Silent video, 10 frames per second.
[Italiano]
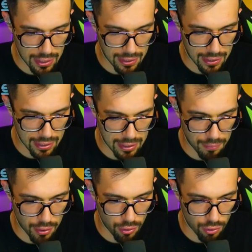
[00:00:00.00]
neanche
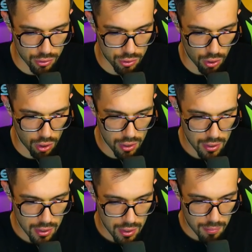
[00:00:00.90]
rendermene conto.
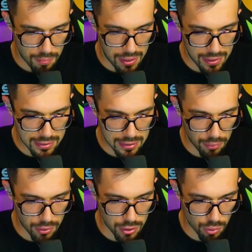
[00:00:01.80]

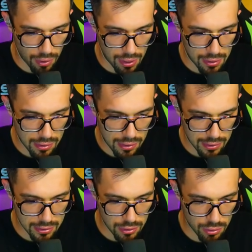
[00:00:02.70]
Bellissimo questo qua.
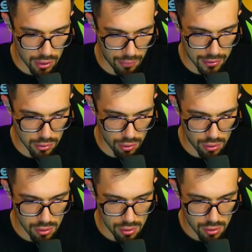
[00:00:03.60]
Attenzione a
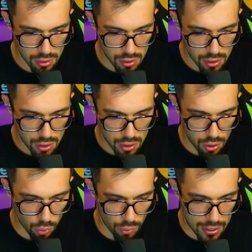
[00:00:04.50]
questo. Ce
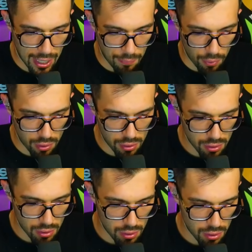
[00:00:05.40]
lo cucchiamo?
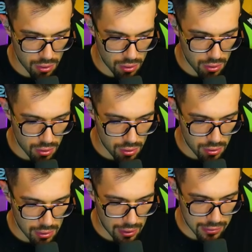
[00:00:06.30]

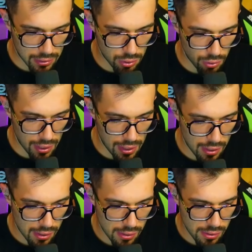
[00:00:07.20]
Attenzione.
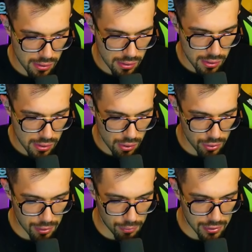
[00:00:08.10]

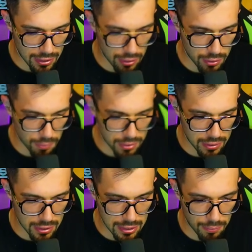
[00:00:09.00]
Lo stiamo schiacciando tipo
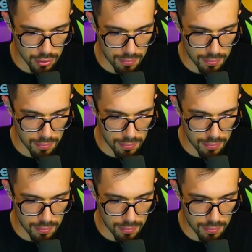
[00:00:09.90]
tantissimo o